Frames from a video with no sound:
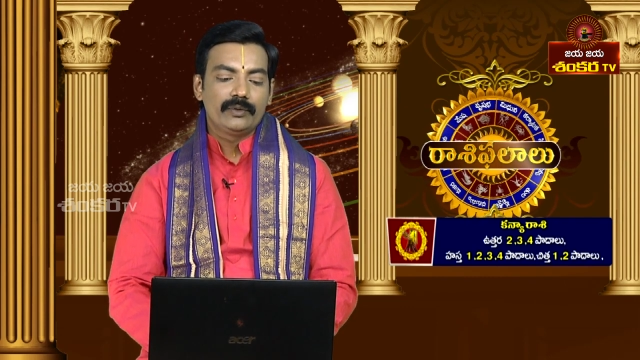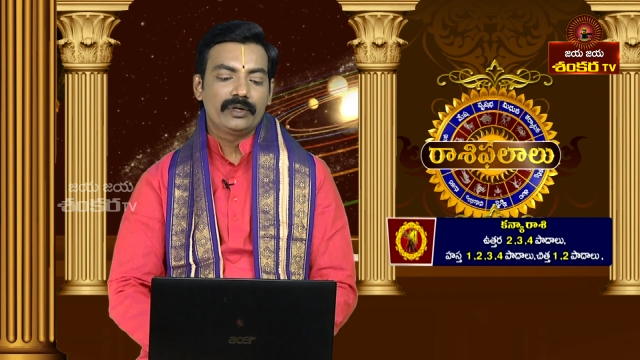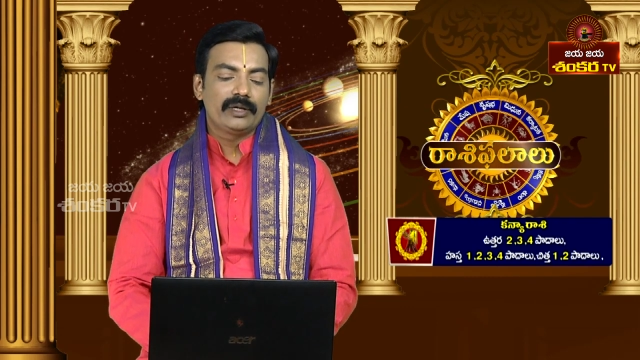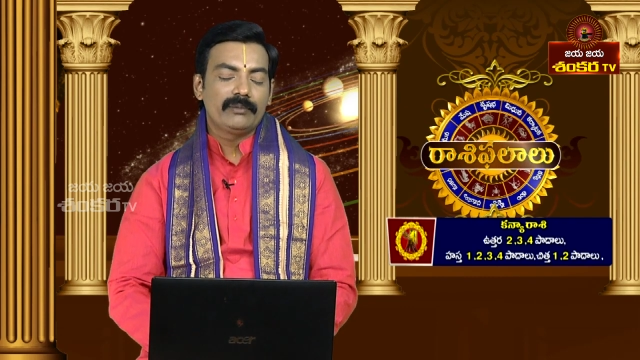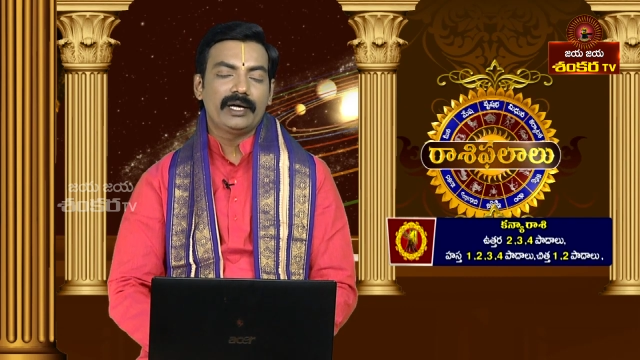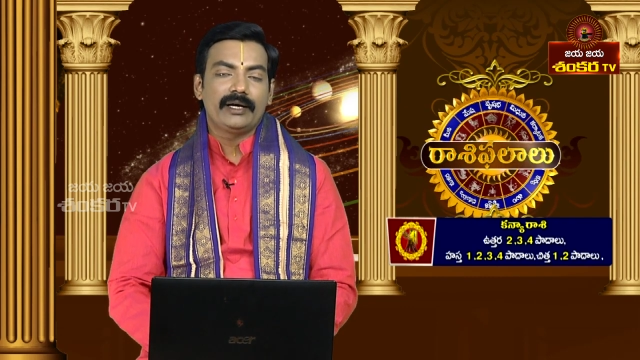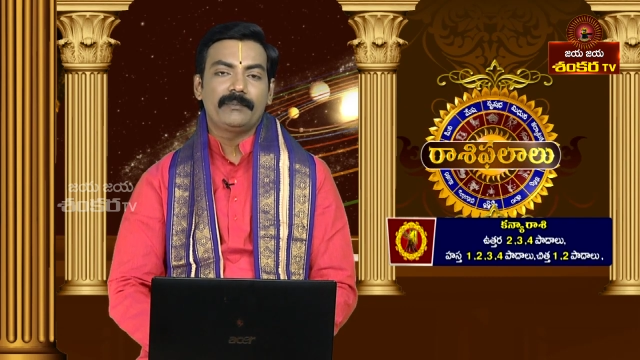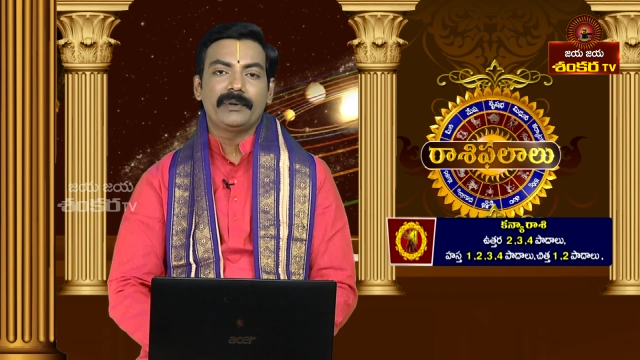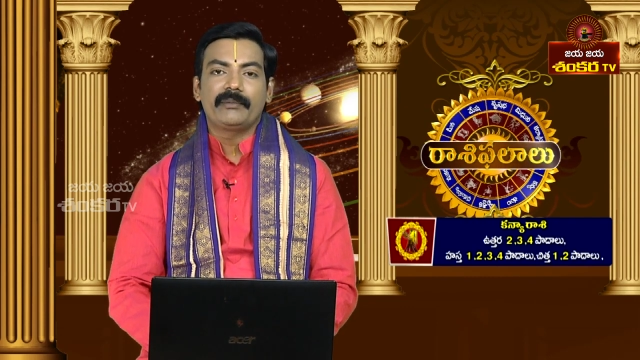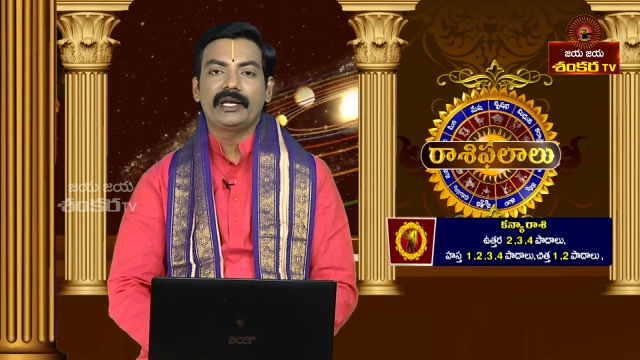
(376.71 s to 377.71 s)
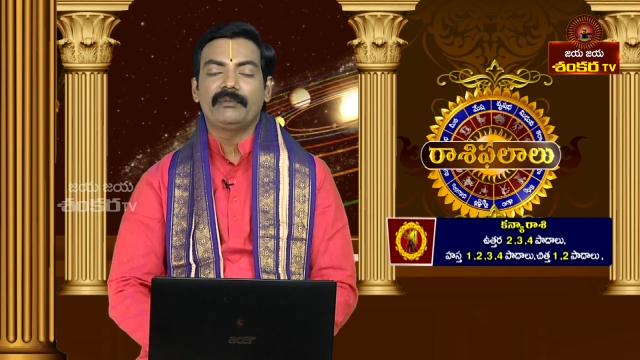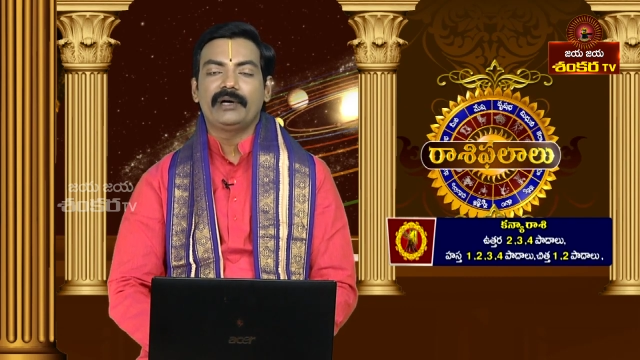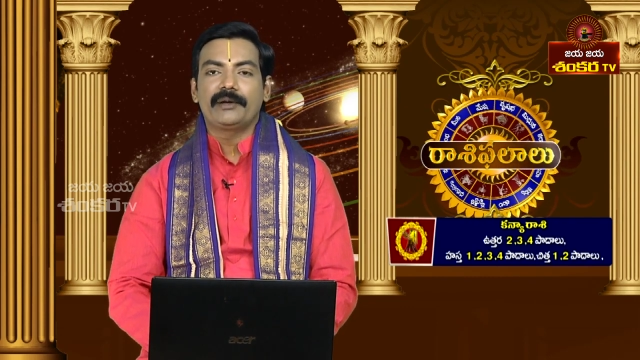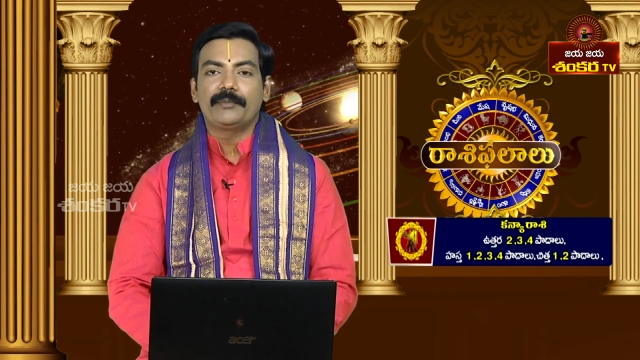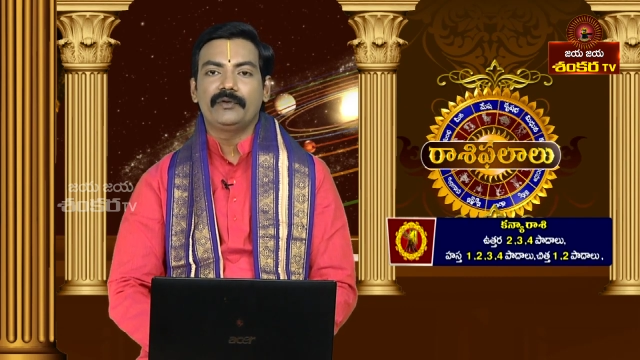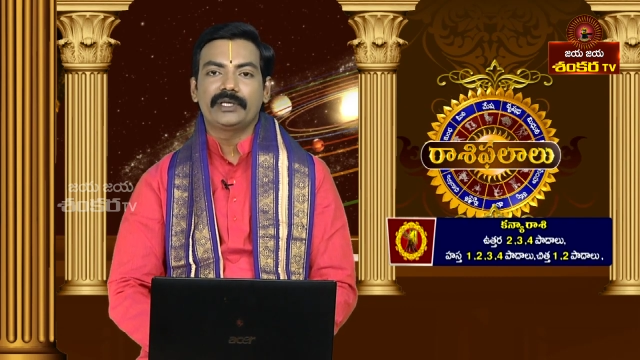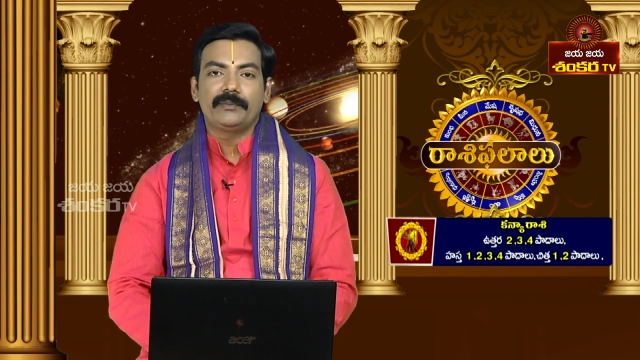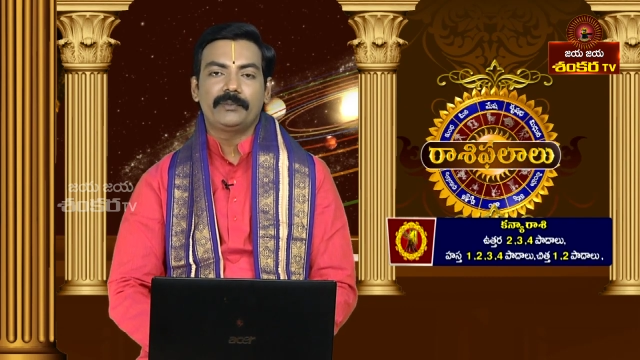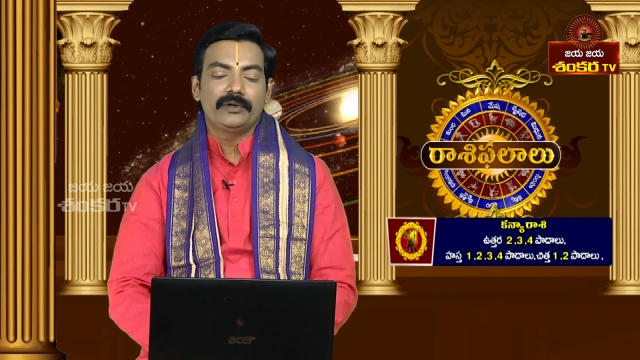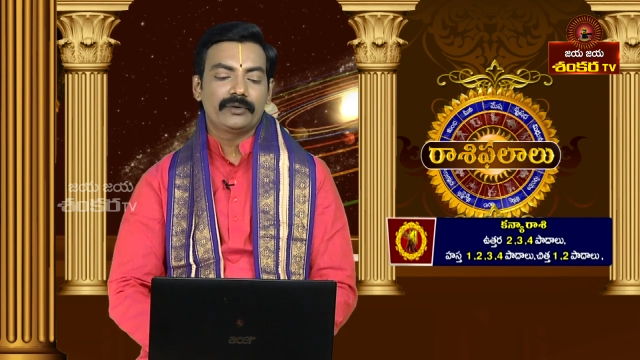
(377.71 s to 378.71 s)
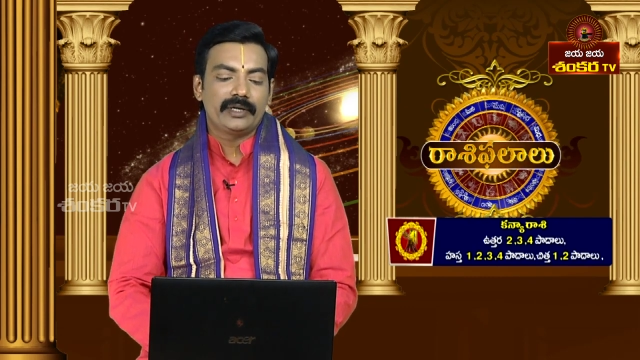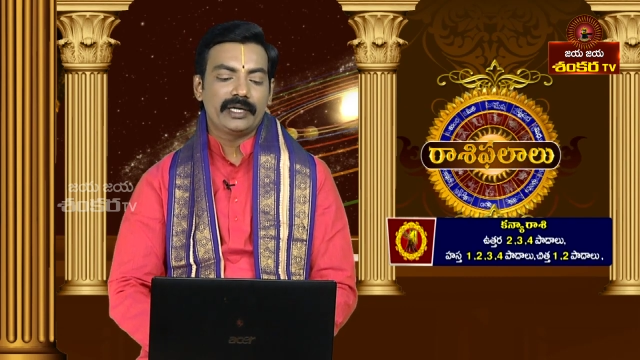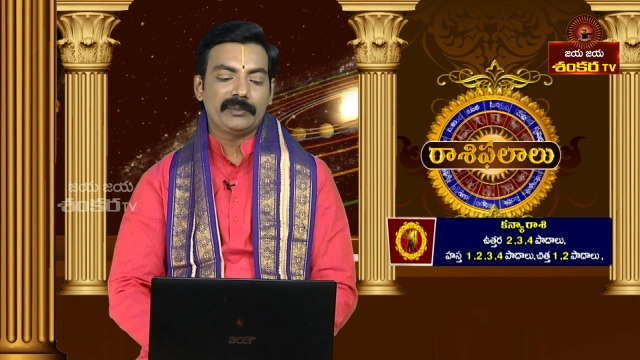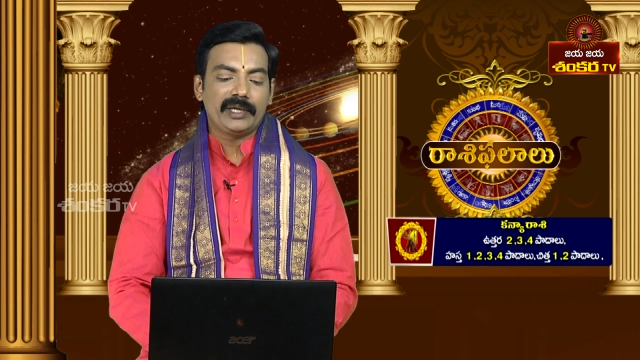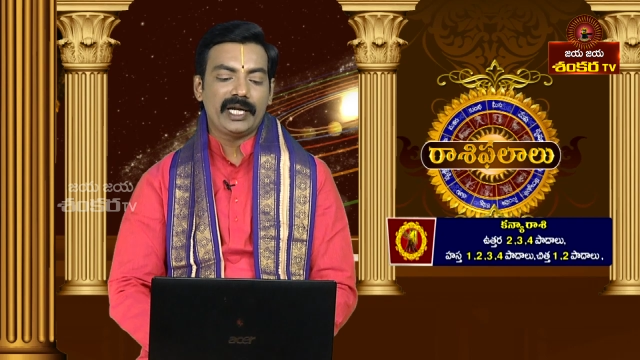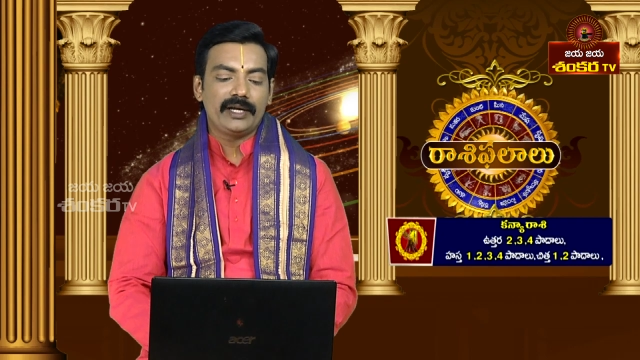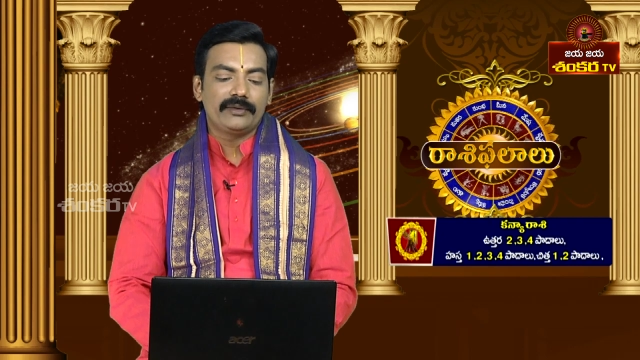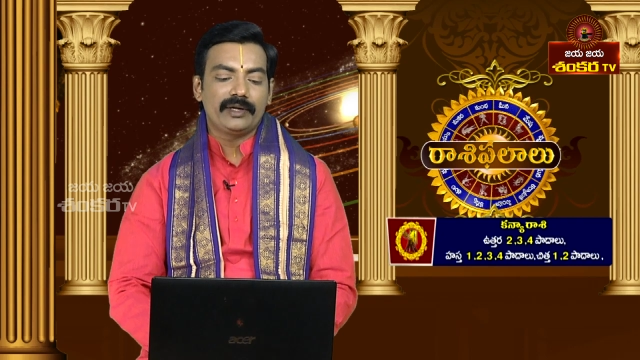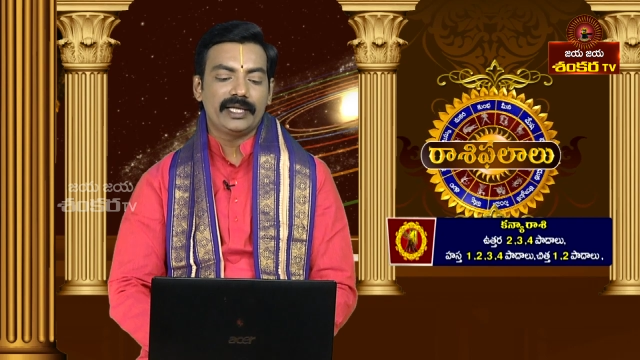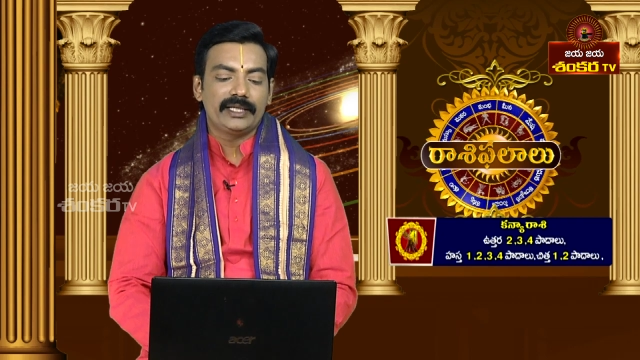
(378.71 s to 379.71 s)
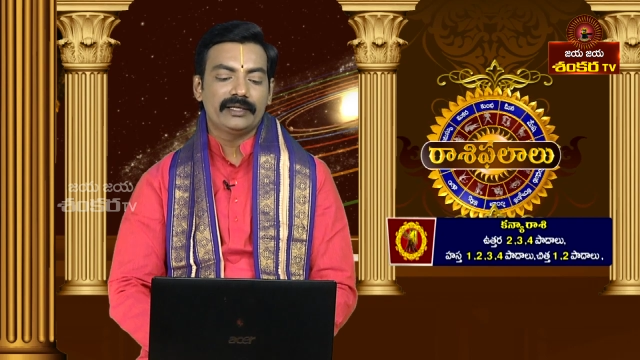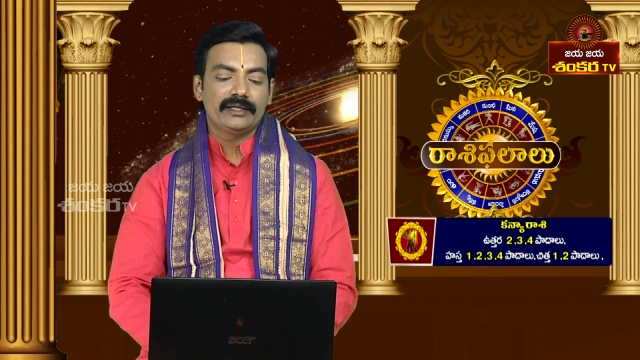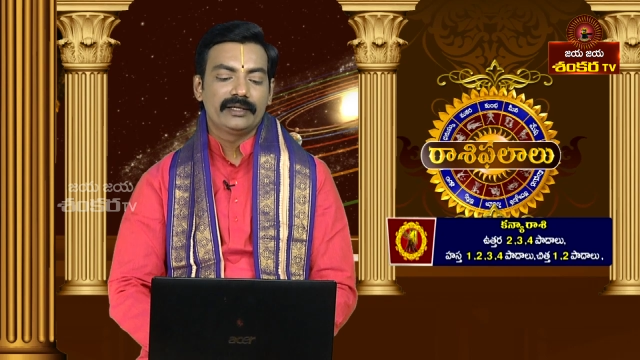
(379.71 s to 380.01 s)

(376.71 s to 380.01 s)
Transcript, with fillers: కుటుంబ పరమైన మార్పులు చేర్పులు గృహ నిర్మాణాలు గృహాది